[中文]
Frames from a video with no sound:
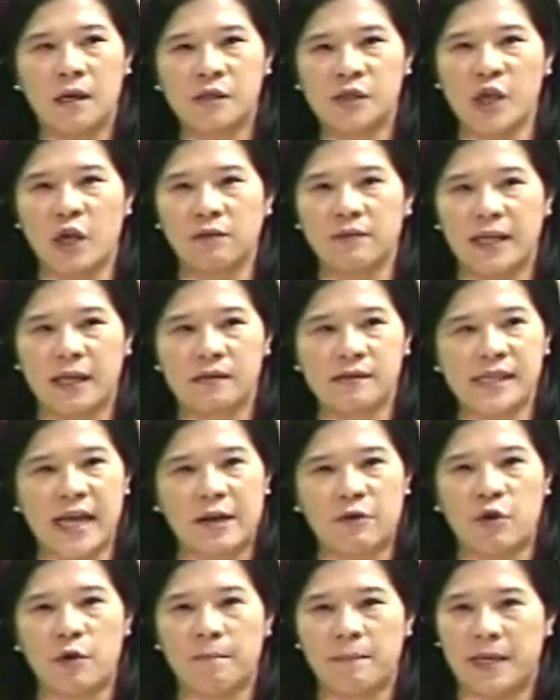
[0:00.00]
重点
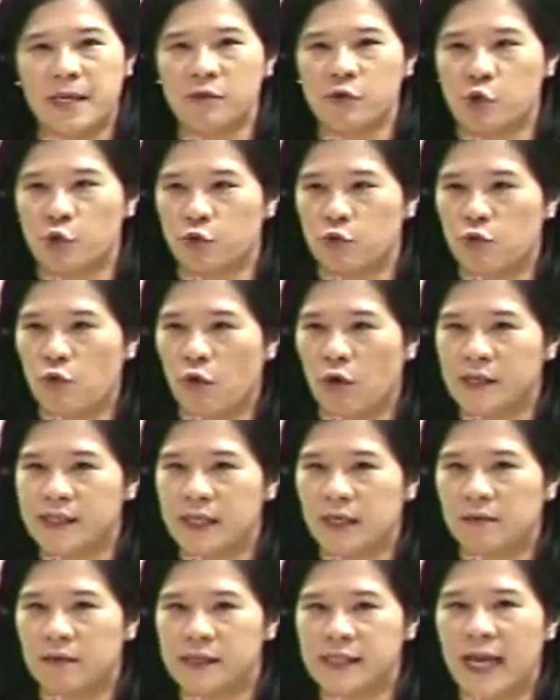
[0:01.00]
在于民主过
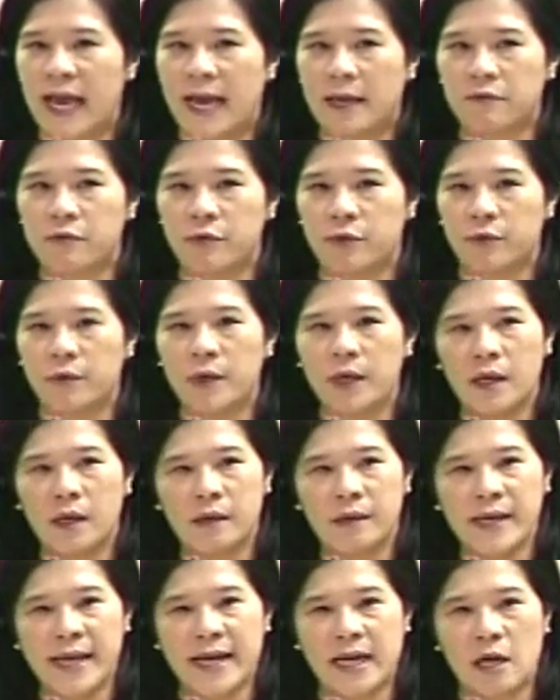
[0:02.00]
程的参与，
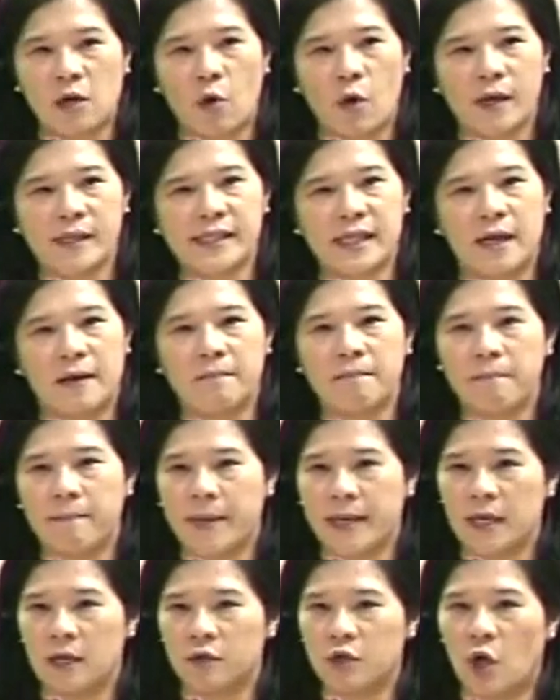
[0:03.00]
那个过程
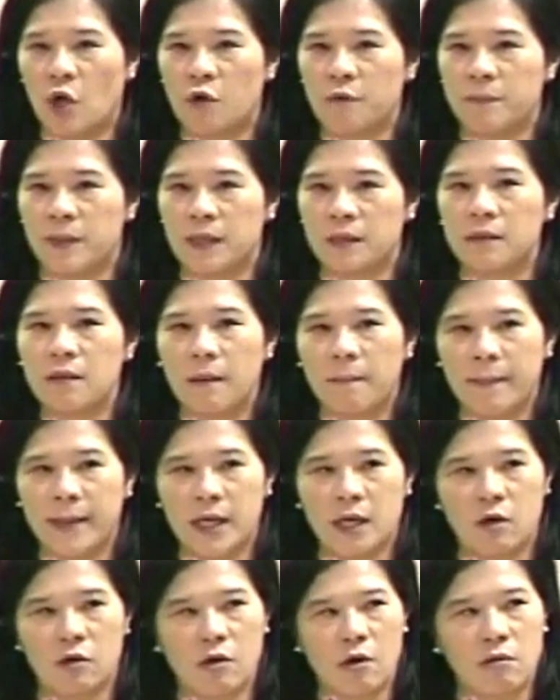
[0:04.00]
没有透明、
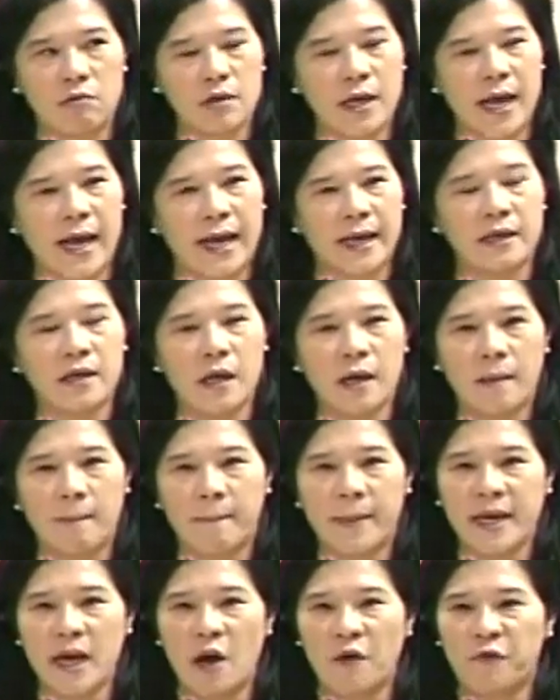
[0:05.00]
没有公开、
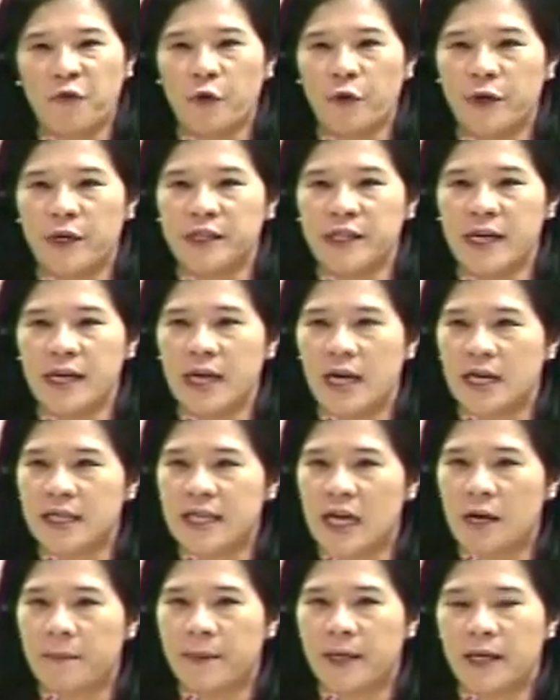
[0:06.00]
没有赋予任何
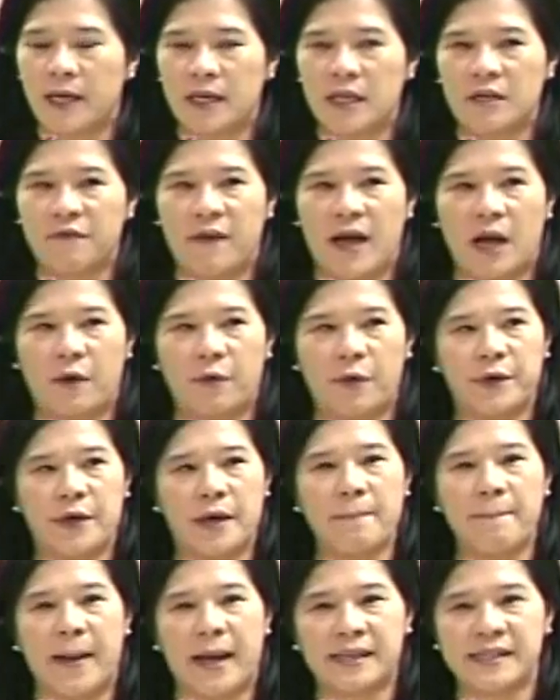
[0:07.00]
个别的立委
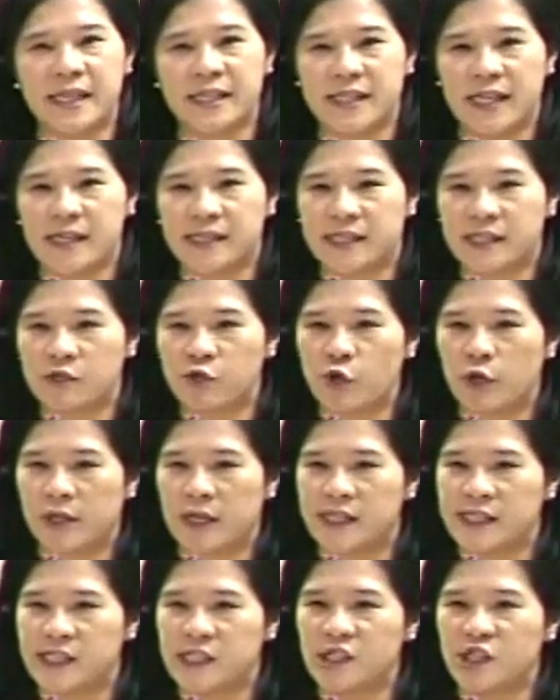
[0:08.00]
员把这些职权
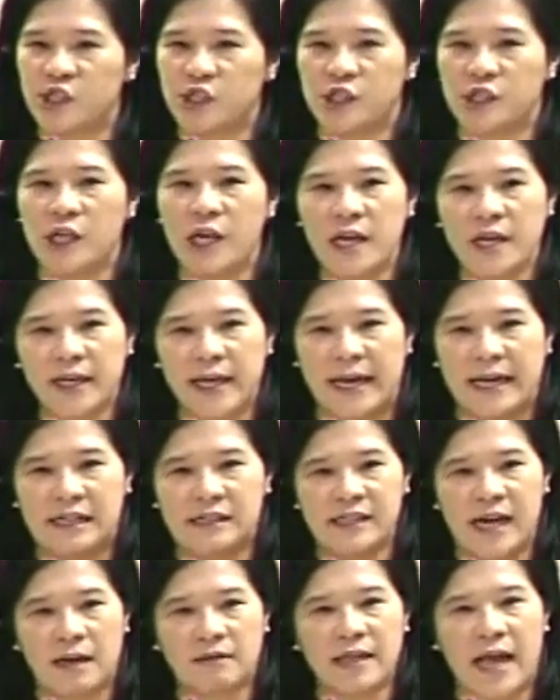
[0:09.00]
的行使可以
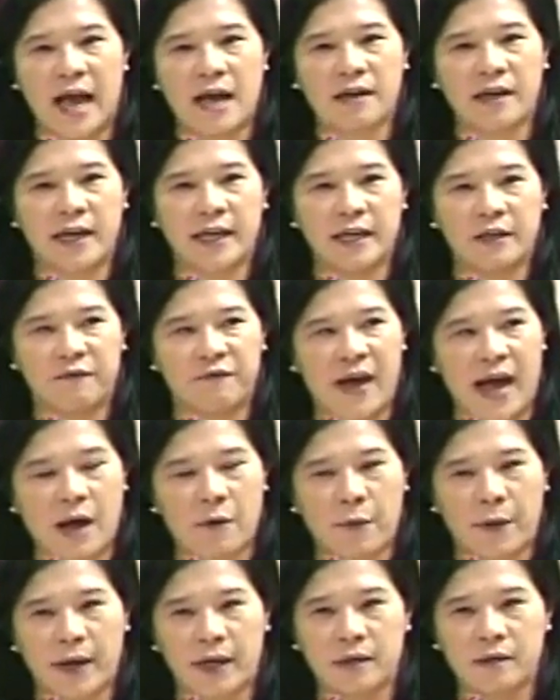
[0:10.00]
让他可以发
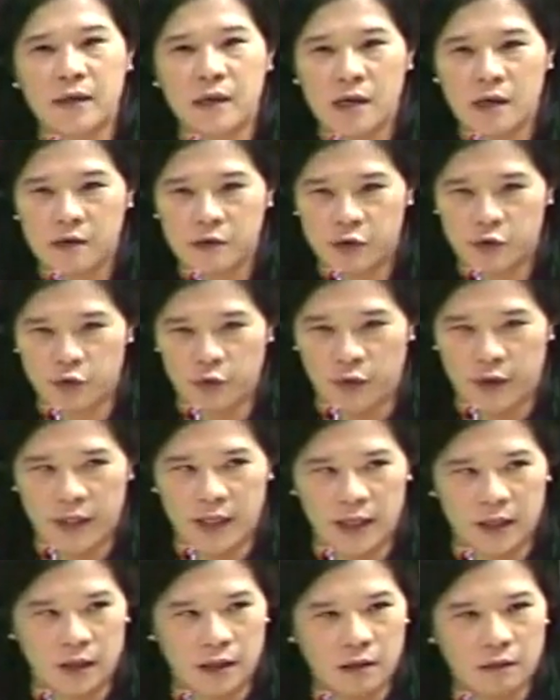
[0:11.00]
挥。所
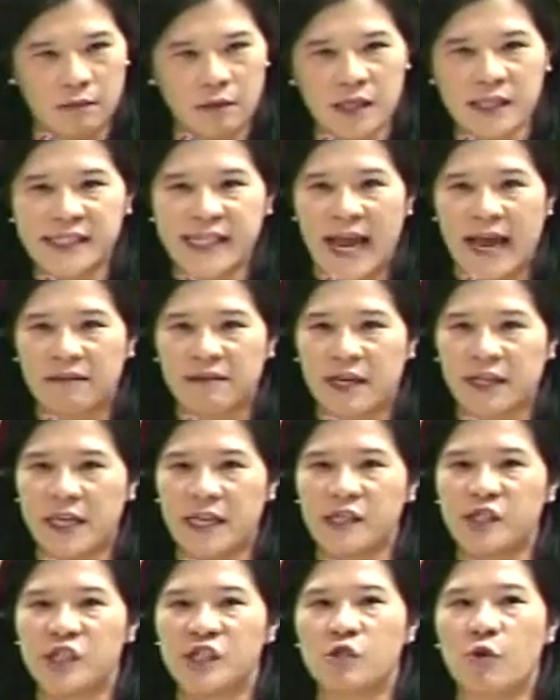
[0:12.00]
以，你这样的
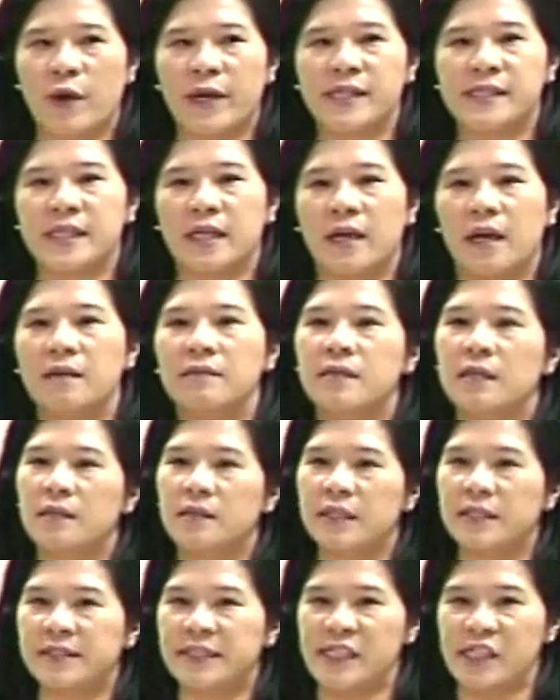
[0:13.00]
议事规则，
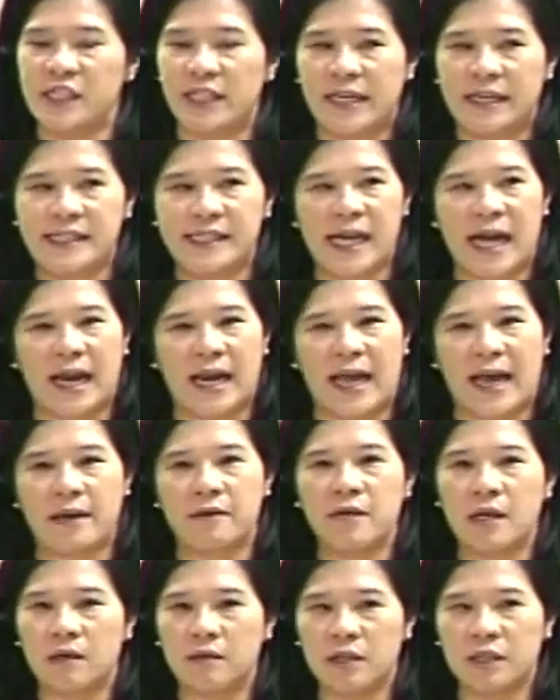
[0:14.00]
你制定下
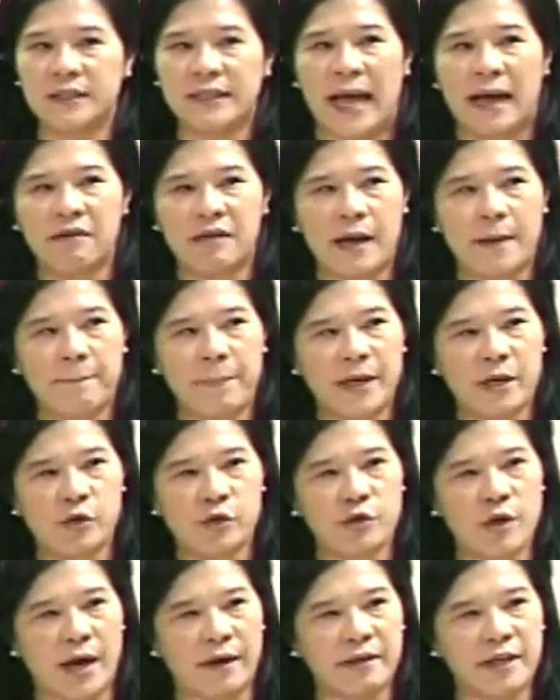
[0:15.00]
来，你当然必
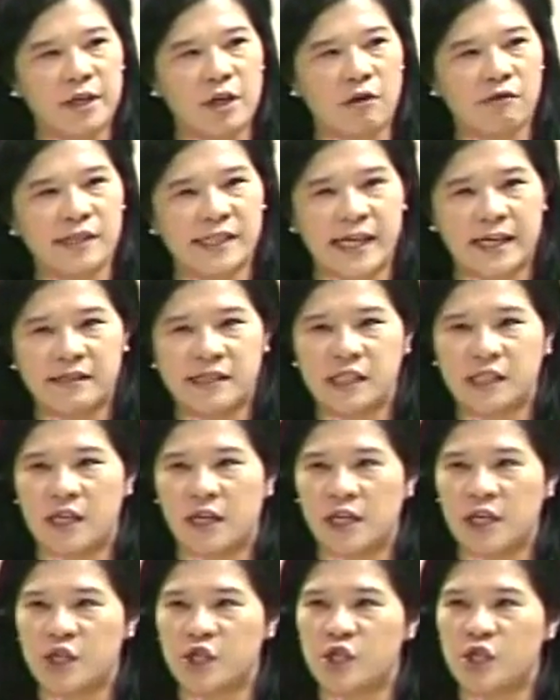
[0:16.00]
须要利用现行
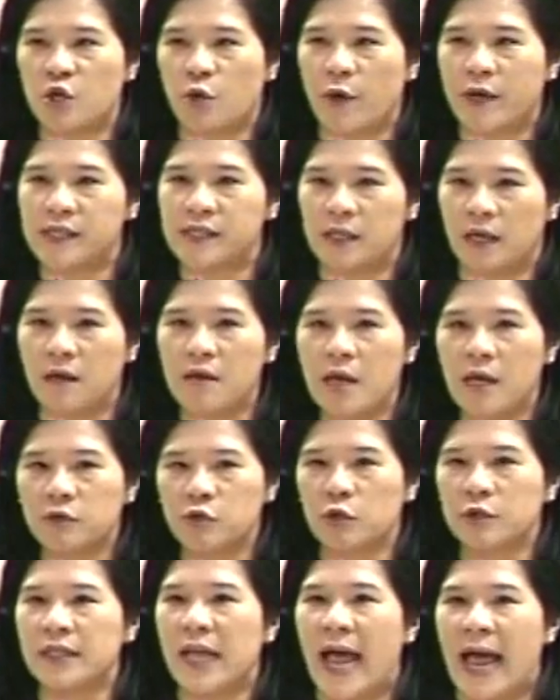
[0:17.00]
的议事规则
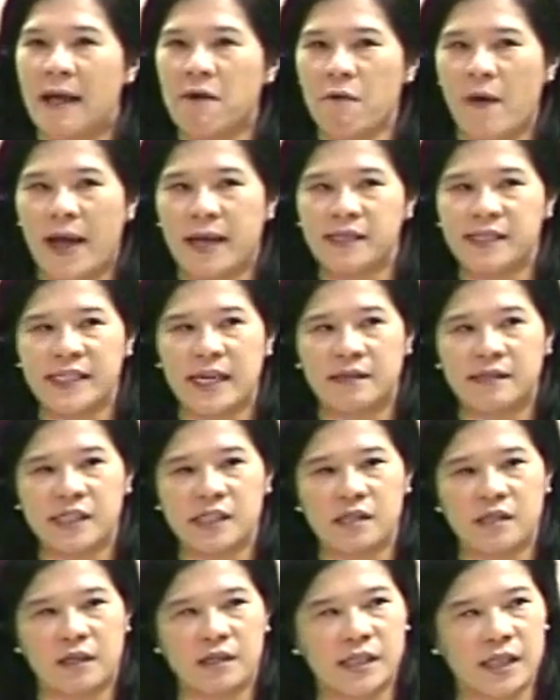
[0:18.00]
去瘫痪现
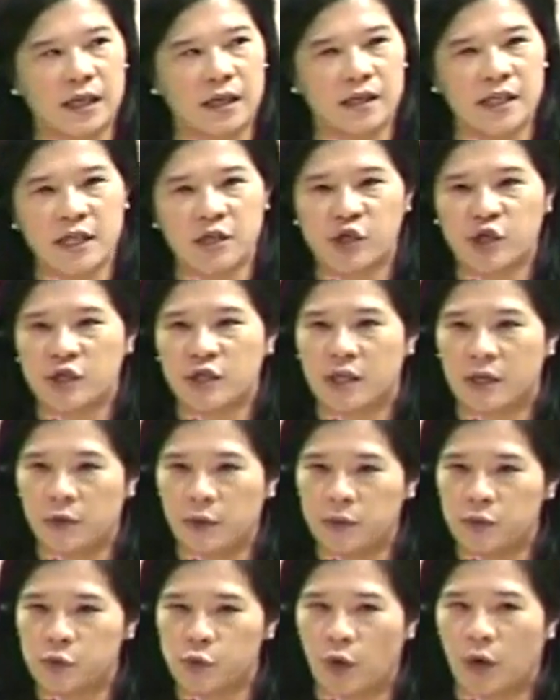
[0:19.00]
行的整个议事的
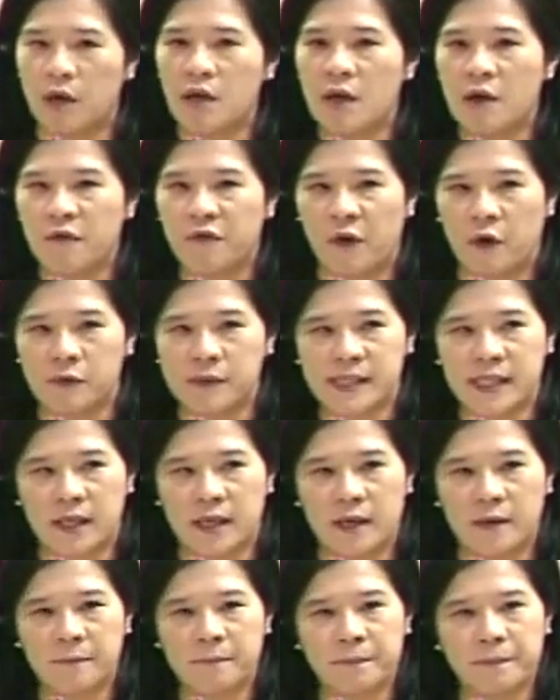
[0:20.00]
运作，否
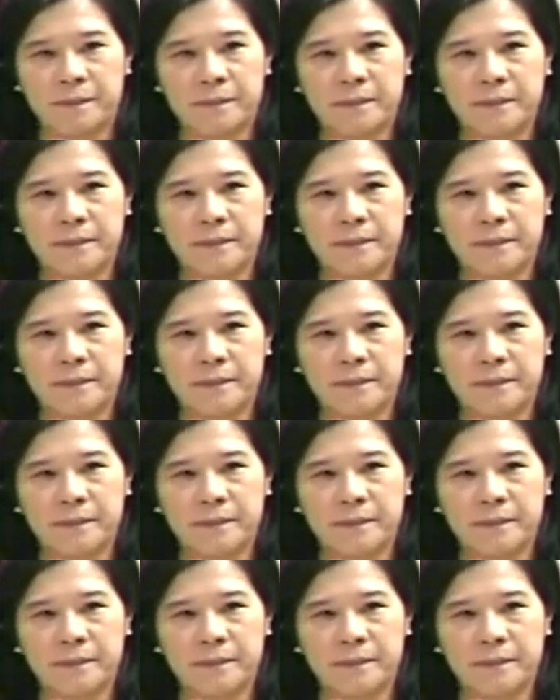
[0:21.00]
则，